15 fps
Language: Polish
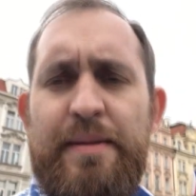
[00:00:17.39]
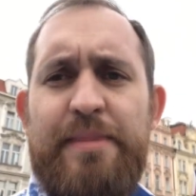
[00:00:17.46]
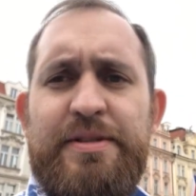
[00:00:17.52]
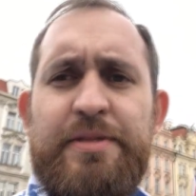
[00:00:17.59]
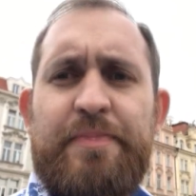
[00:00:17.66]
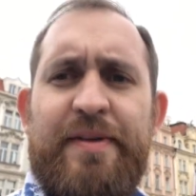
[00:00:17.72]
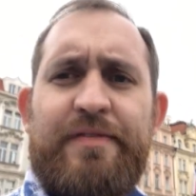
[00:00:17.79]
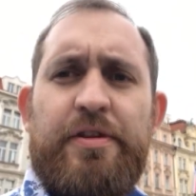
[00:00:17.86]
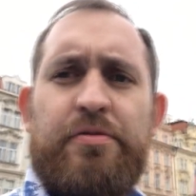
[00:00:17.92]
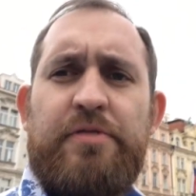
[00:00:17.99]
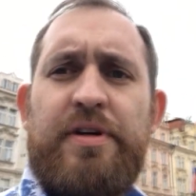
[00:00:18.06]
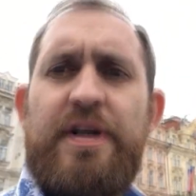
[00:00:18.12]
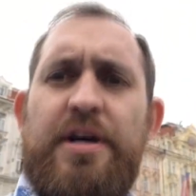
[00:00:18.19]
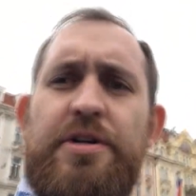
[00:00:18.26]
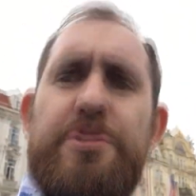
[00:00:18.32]
Mamy co prawda
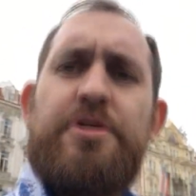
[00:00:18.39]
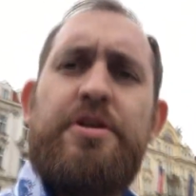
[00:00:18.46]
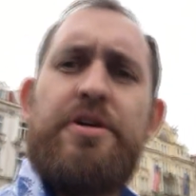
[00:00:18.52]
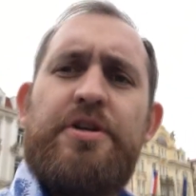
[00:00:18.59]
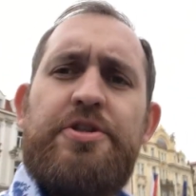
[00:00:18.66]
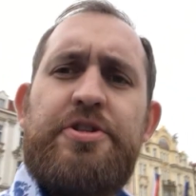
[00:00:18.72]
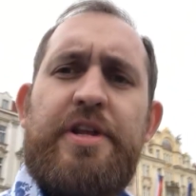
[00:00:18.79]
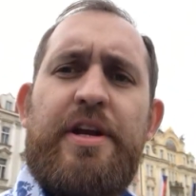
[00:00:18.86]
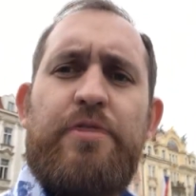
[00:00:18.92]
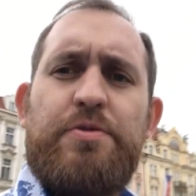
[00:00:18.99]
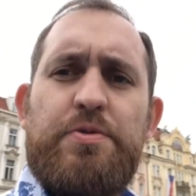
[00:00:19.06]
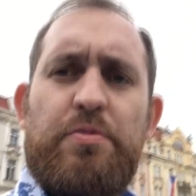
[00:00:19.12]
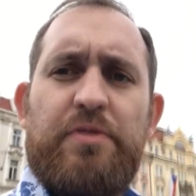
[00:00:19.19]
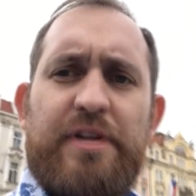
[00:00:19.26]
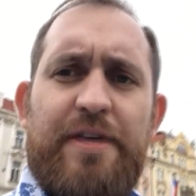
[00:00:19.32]
tutaj aż e,
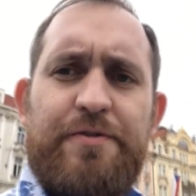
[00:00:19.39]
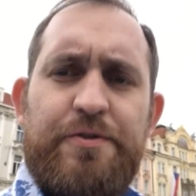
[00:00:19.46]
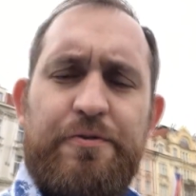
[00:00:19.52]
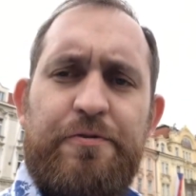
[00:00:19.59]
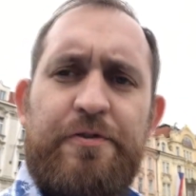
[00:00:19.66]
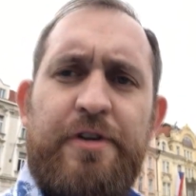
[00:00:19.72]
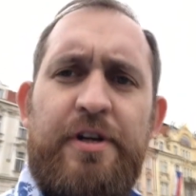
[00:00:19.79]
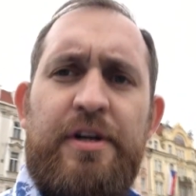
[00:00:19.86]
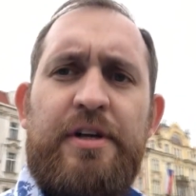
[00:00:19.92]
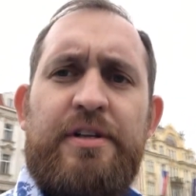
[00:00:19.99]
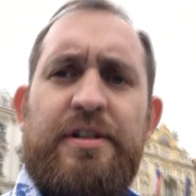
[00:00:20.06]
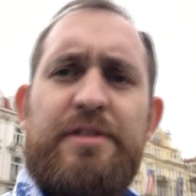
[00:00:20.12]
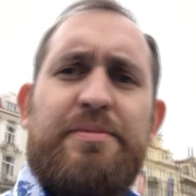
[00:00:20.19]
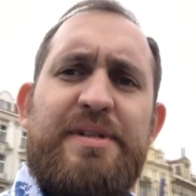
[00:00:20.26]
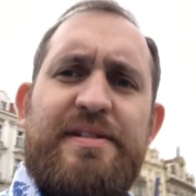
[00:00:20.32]
czterech usługodawców,
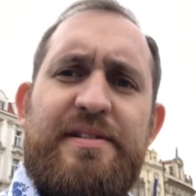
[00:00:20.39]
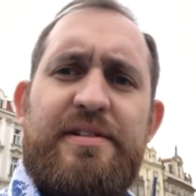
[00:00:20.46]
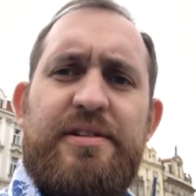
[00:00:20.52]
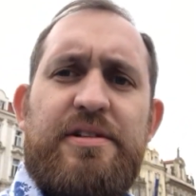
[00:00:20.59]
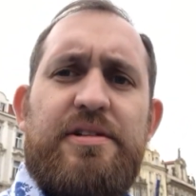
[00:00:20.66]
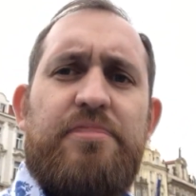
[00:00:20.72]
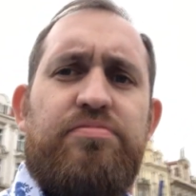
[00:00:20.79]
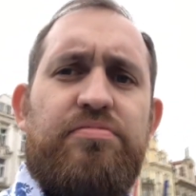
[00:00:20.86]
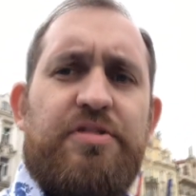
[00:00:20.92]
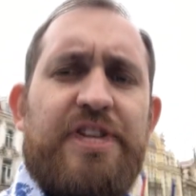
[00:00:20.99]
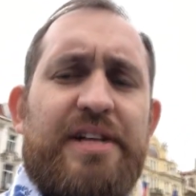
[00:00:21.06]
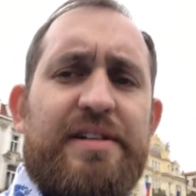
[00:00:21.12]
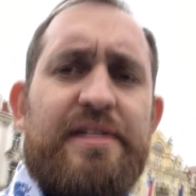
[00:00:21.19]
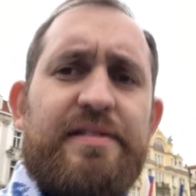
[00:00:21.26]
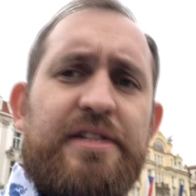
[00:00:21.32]
natomiast e,
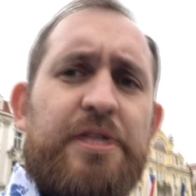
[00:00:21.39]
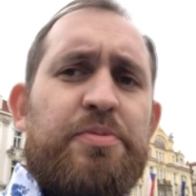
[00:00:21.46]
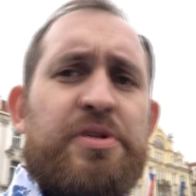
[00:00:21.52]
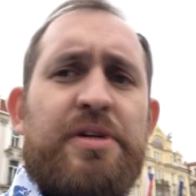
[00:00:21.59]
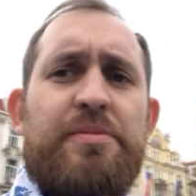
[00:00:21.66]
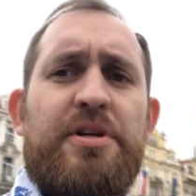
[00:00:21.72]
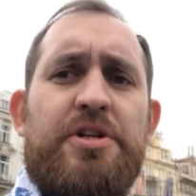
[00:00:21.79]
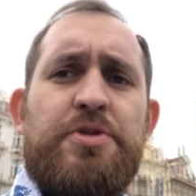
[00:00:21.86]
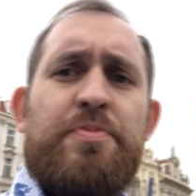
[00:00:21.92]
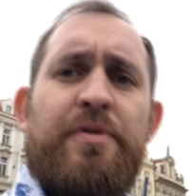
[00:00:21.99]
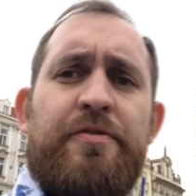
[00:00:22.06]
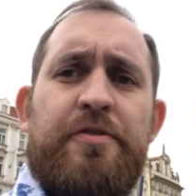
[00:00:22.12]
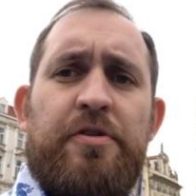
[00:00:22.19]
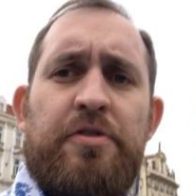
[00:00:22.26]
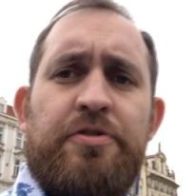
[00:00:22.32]
żaden z nich przynajmniej
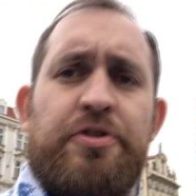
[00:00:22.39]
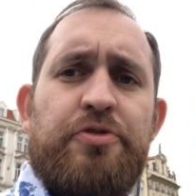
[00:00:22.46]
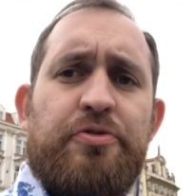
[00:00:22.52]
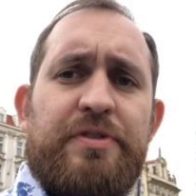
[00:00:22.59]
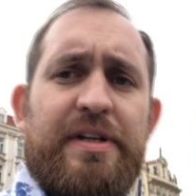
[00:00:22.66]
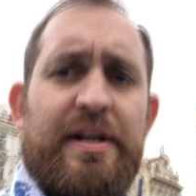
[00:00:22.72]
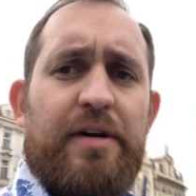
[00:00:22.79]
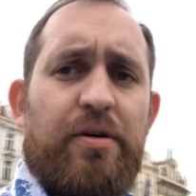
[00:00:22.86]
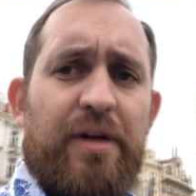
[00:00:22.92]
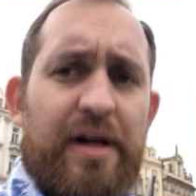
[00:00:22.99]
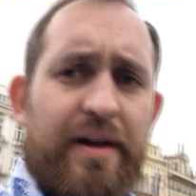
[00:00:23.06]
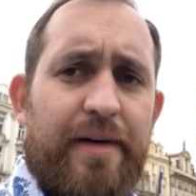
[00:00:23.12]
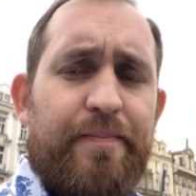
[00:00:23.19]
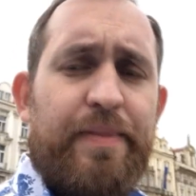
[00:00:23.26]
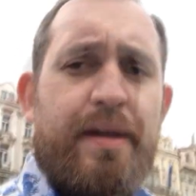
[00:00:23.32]
liczbowo nie rzuca na
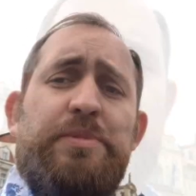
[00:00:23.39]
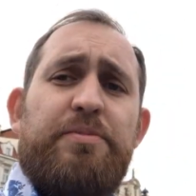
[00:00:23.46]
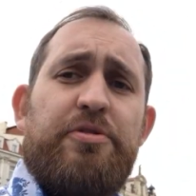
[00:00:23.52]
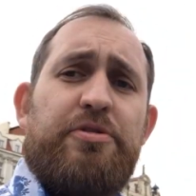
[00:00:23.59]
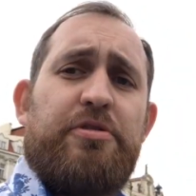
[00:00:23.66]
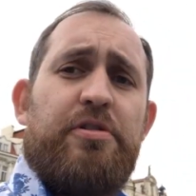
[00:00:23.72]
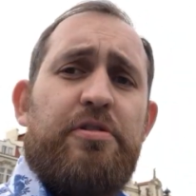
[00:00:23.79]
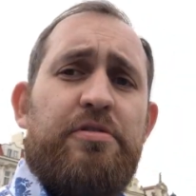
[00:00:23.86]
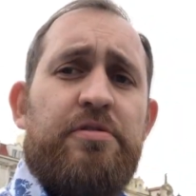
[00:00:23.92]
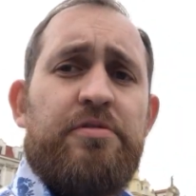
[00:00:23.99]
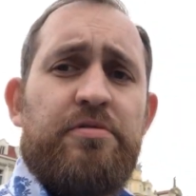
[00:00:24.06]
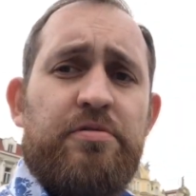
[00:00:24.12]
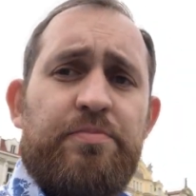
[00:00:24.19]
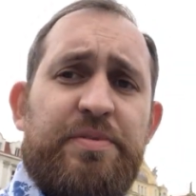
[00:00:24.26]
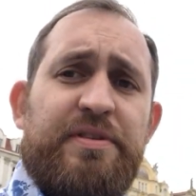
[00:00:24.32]
kolana. Mimo to
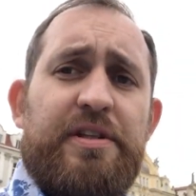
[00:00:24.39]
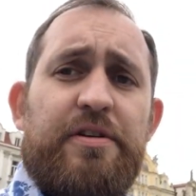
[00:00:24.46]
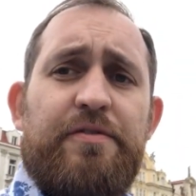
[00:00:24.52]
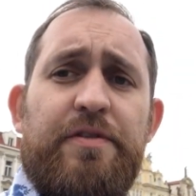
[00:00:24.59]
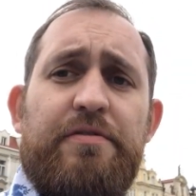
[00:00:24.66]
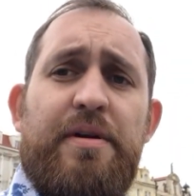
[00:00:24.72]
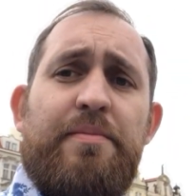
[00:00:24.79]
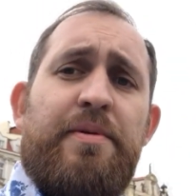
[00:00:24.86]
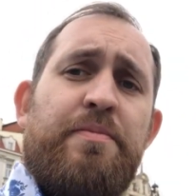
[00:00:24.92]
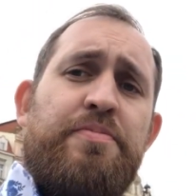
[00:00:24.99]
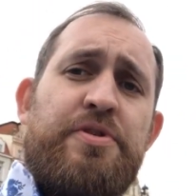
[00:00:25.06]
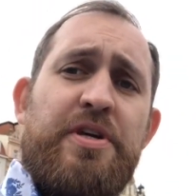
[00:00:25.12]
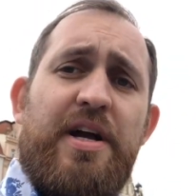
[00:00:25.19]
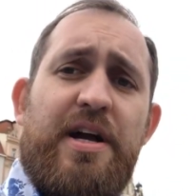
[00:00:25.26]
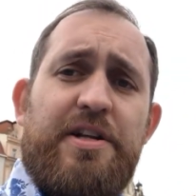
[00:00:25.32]
postanowiłem
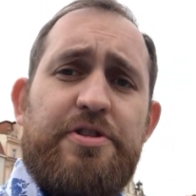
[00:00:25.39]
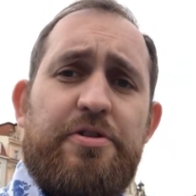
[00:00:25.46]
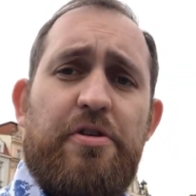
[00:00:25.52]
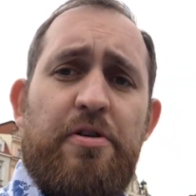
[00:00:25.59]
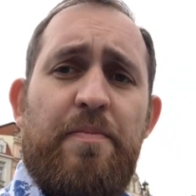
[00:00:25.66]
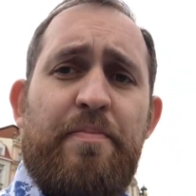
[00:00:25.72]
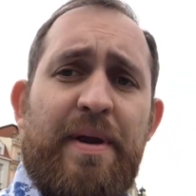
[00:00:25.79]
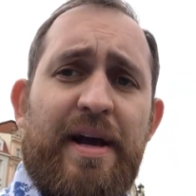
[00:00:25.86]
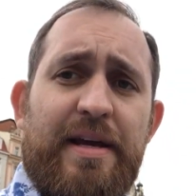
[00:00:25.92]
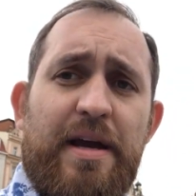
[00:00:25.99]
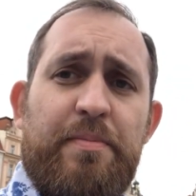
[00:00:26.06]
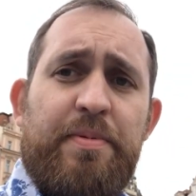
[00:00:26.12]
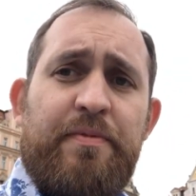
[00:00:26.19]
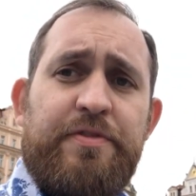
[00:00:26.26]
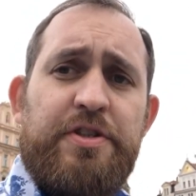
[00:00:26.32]
przyjechać do Pragi
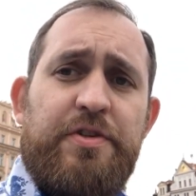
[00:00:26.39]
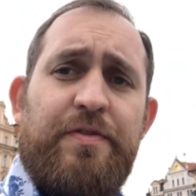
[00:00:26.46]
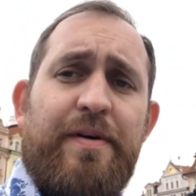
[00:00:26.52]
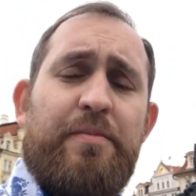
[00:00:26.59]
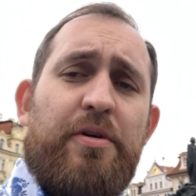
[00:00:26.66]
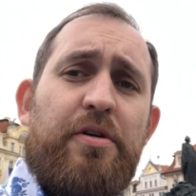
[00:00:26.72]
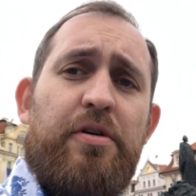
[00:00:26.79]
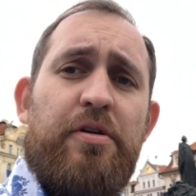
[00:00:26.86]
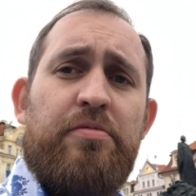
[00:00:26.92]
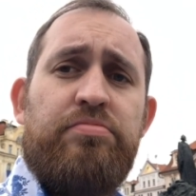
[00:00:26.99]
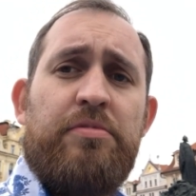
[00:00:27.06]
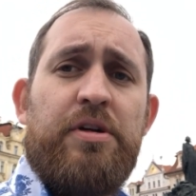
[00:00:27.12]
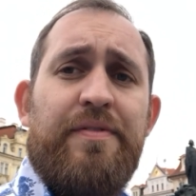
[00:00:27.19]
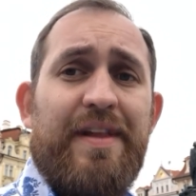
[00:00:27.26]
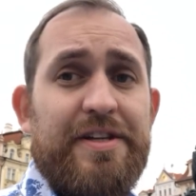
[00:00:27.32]
i opowiedzieć Wam o
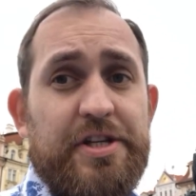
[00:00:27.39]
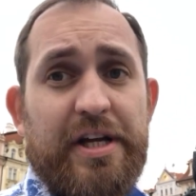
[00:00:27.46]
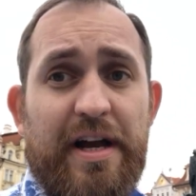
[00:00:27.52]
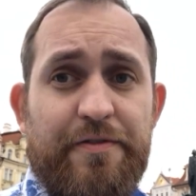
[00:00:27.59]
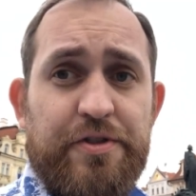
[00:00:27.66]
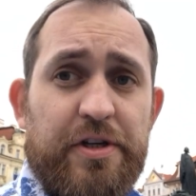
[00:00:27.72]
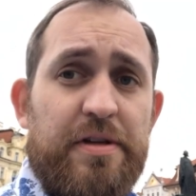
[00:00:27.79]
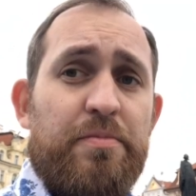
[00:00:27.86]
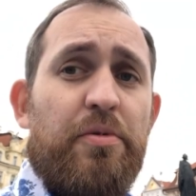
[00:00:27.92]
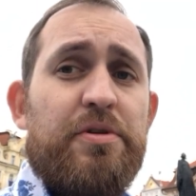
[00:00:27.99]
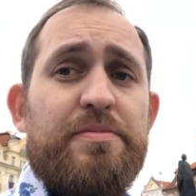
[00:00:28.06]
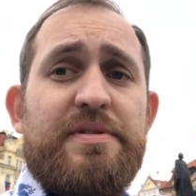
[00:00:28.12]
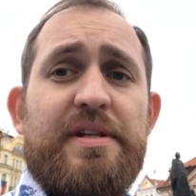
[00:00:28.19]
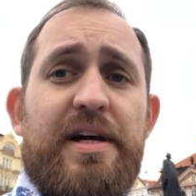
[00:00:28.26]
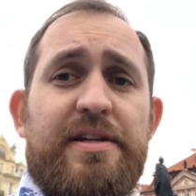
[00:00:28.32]
najciekawszej,
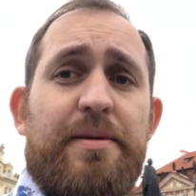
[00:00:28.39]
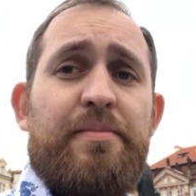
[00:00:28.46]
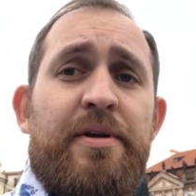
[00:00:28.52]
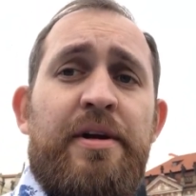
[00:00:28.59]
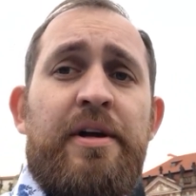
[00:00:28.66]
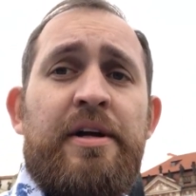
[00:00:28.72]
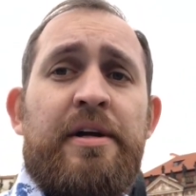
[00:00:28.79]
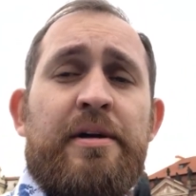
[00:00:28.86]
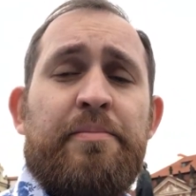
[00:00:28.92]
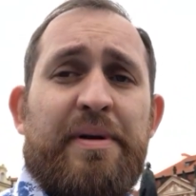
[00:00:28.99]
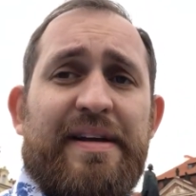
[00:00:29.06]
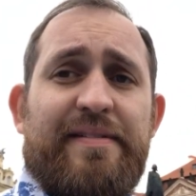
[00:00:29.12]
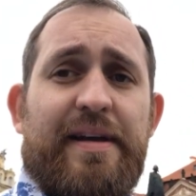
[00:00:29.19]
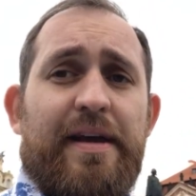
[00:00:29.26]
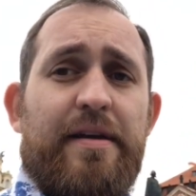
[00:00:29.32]
moim zdaniem,
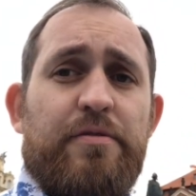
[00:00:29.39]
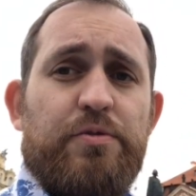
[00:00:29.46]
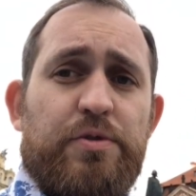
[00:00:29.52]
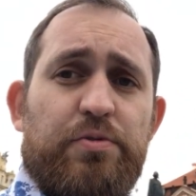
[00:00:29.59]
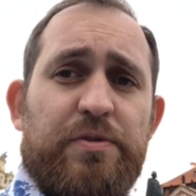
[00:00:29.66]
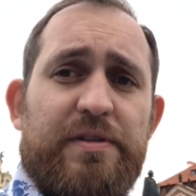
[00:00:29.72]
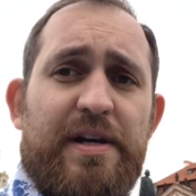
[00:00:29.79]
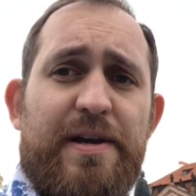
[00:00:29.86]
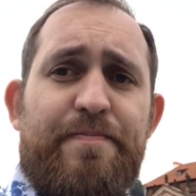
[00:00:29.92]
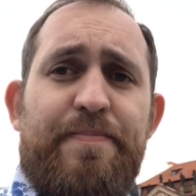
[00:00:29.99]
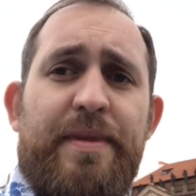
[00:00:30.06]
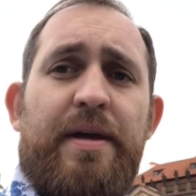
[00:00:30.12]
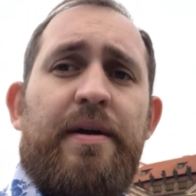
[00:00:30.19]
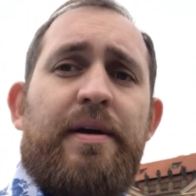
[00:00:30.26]
praskiej usłudze.